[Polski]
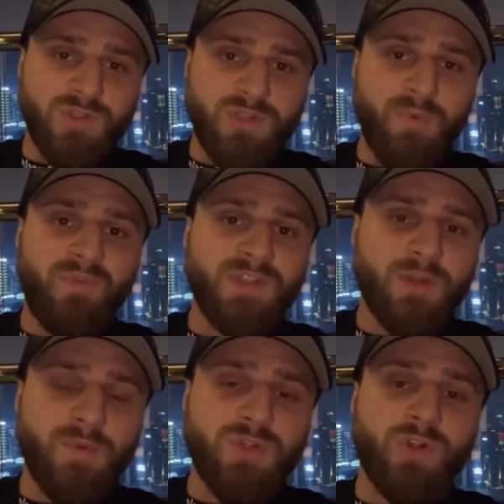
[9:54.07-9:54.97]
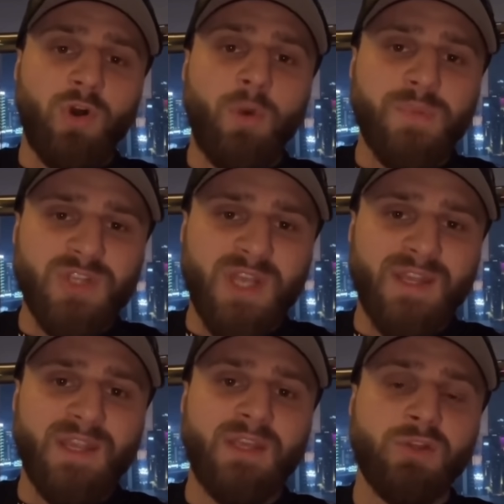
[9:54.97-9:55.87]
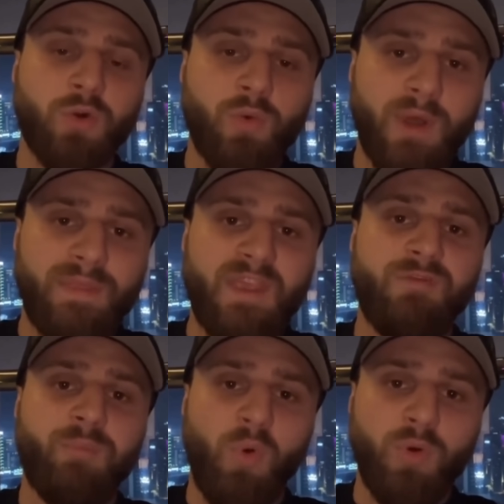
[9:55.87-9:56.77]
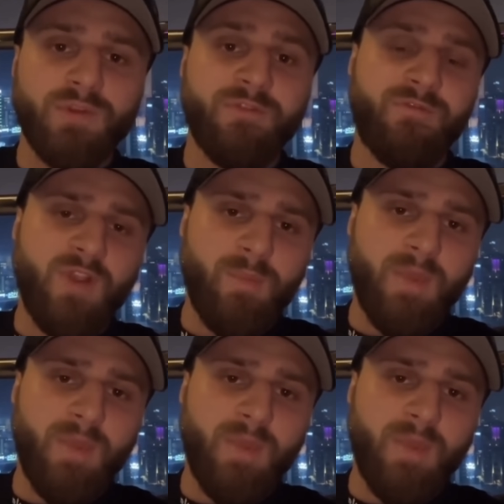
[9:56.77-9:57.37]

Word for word: bo wolę zrobić to obszernie i dokładnie w punkt w filmie,